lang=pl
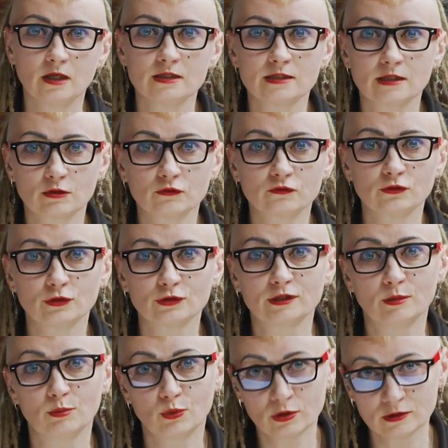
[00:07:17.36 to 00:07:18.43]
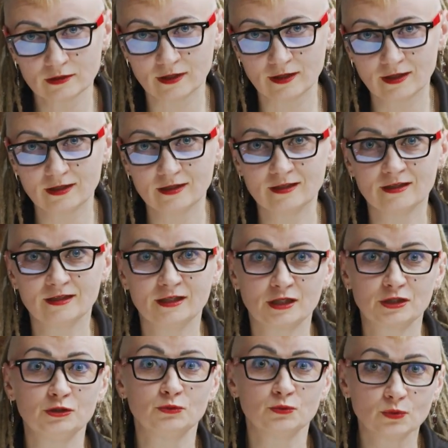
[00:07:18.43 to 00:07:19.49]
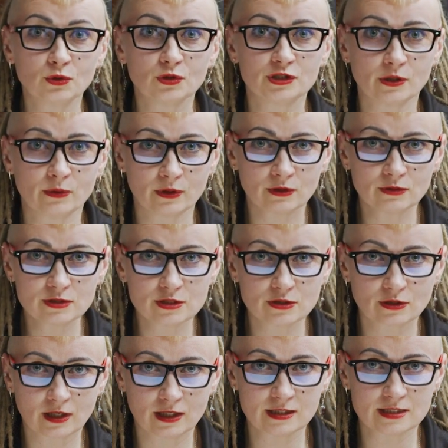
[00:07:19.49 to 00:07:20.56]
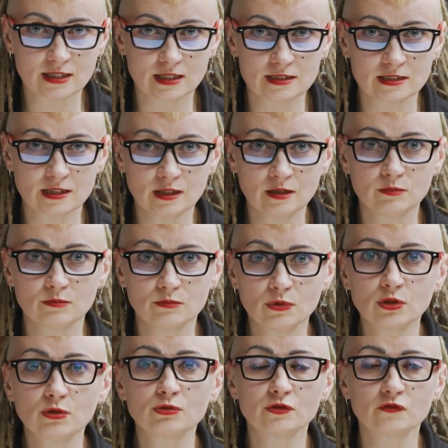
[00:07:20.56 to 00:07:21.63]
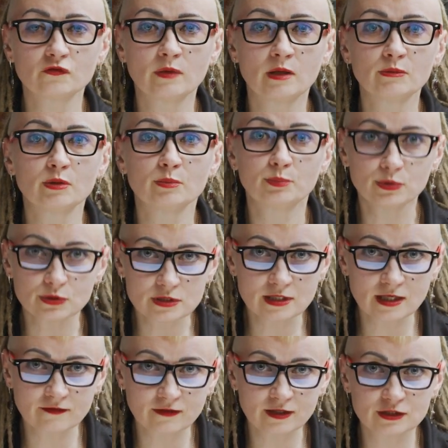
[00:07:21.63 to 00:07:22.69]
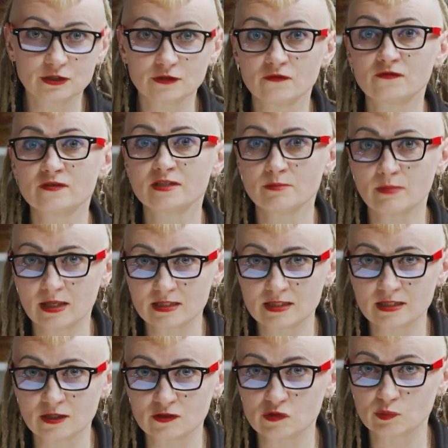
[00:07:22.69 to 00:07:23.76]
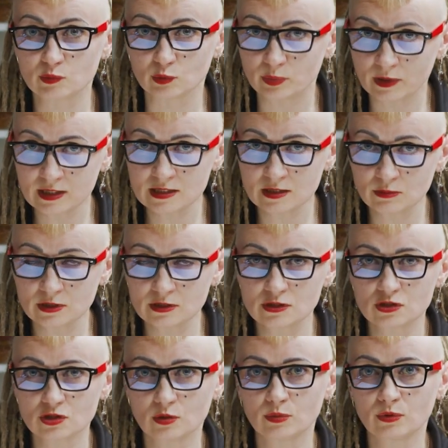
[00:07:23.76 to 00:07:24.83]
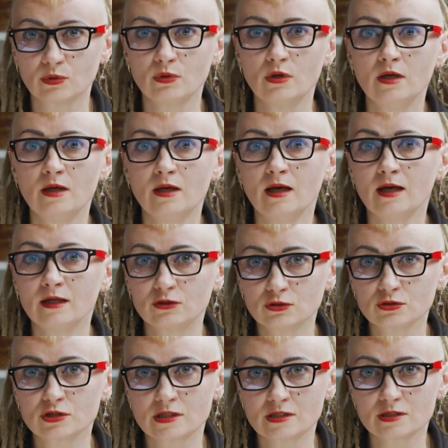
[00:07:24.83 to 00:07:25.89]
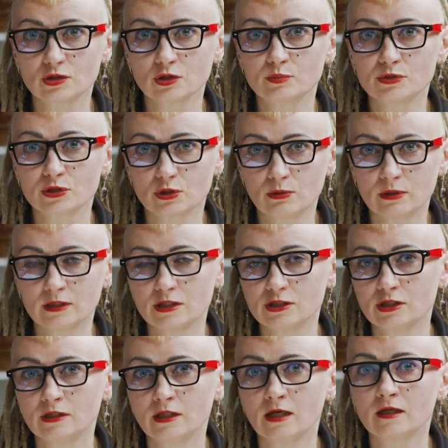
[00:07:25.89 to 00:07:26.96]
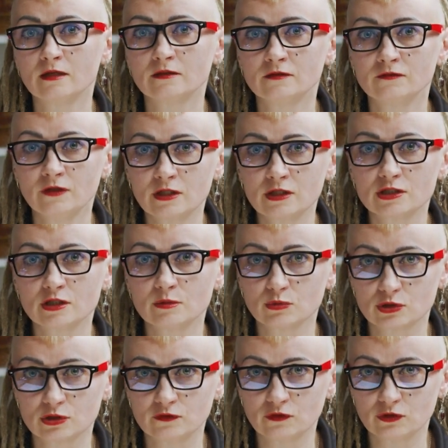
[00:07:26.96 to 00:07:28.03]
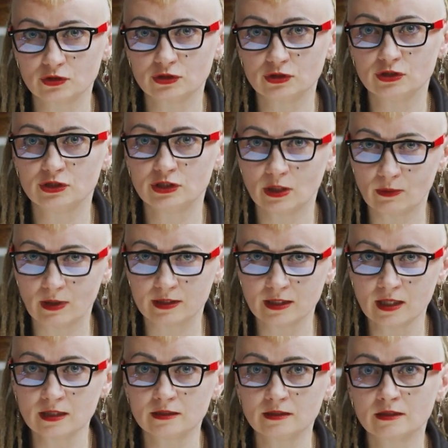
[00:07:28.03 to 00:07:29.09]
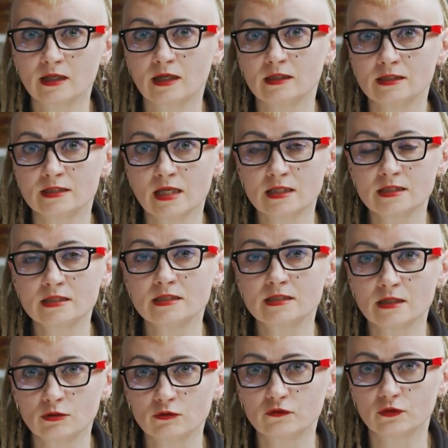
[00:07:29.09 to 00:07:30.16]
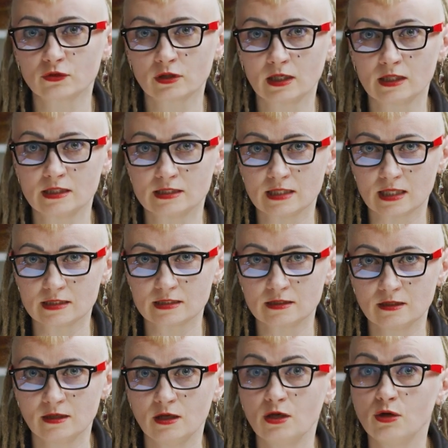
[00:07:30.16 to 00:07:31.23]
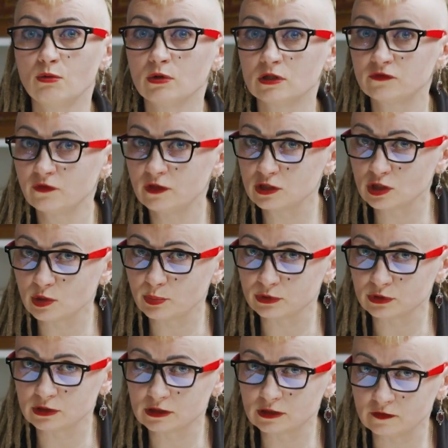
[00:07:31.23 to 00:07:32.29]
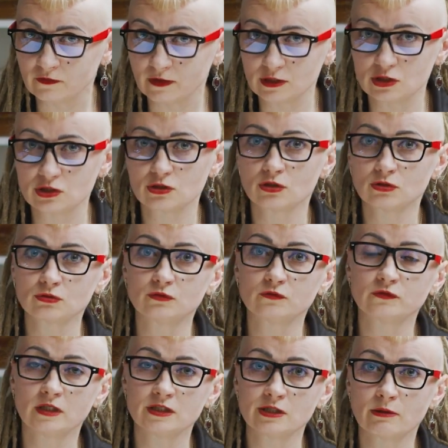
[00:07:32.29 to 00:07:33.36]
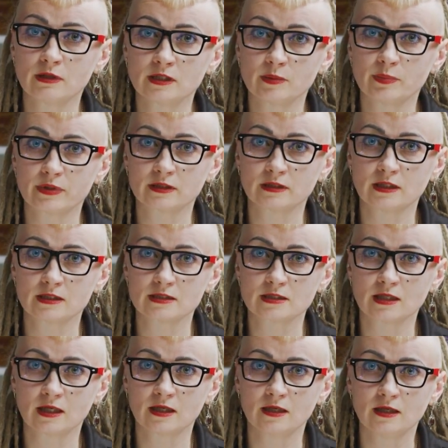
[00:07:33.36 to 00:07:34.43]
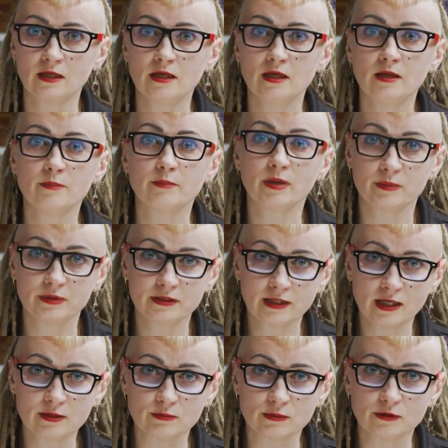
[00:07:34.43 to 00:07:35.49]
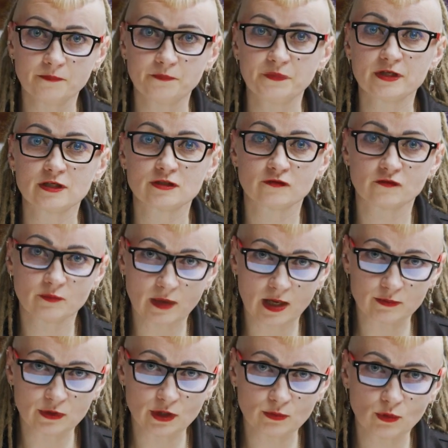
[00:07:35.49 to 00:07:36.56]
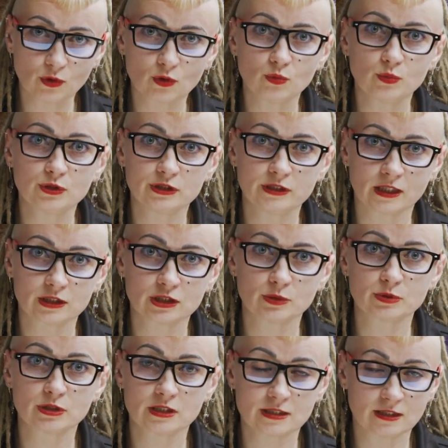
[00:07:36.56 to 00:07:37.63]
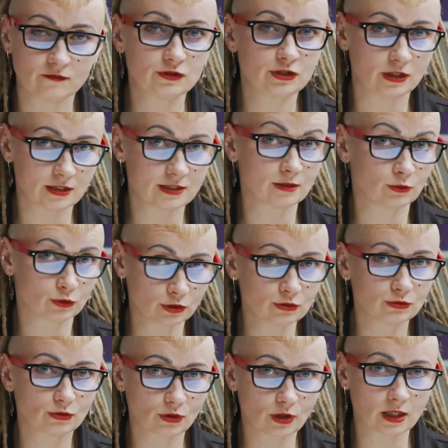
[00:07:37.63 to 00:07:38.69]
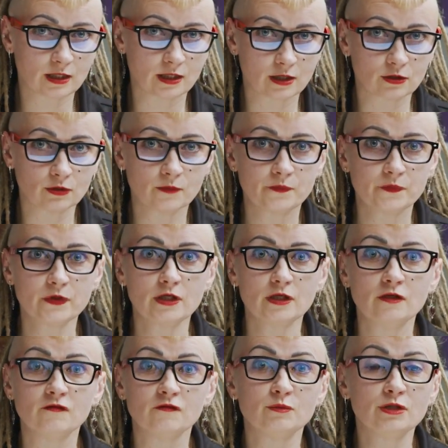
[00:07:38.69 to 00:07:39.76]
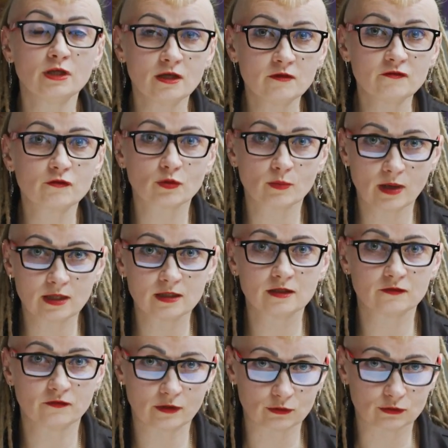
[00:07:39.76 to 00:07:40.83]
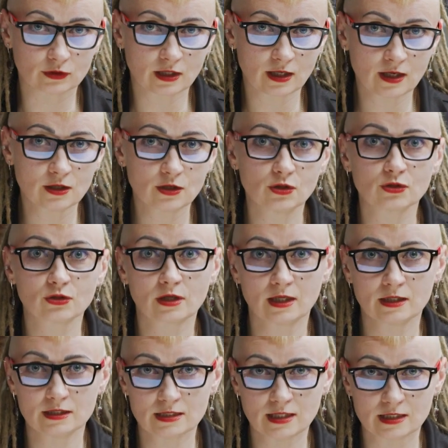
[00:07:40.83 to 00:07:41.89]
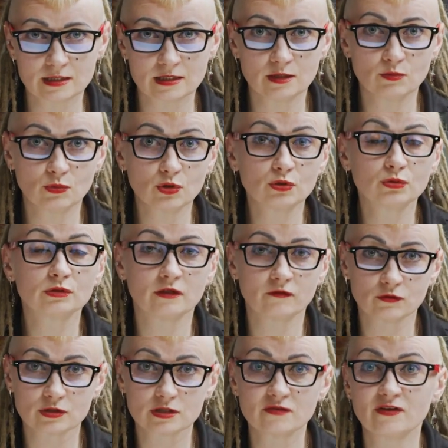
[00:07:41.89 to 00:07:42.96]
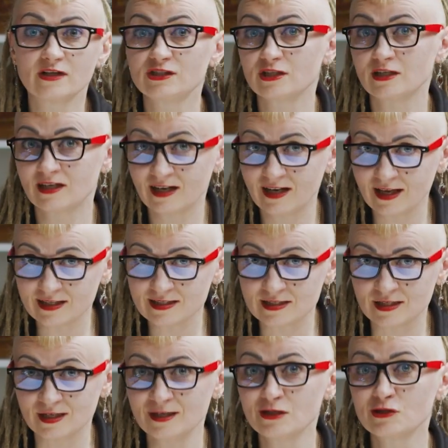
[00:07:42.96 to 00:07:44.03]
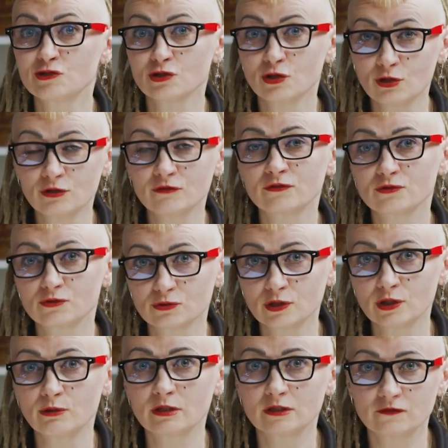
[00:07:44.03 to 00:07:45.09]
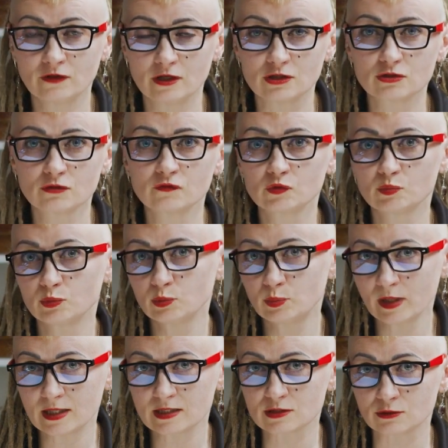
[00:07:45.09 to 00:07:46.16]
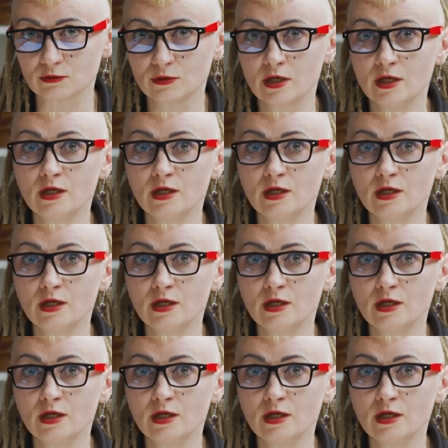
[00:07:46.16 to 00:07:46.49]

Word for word: Zarówno te młode, jak i długo działające organizacje mogą się w MAMie poznawać, wzmacniać współpracę między sobą, a to często przekłada się na większe możliwości działania i realizacji celów organizacji, łatwiejsze pozyskiwanie środków na działania partnerskie. Pamiętajmy, że w mamie mogą być także przedstawiciele samorządu lokalnego i w mniej formalnych warunkach organizacje mogą nawiązywać relacje, co owocuje łatwiejszą współpracą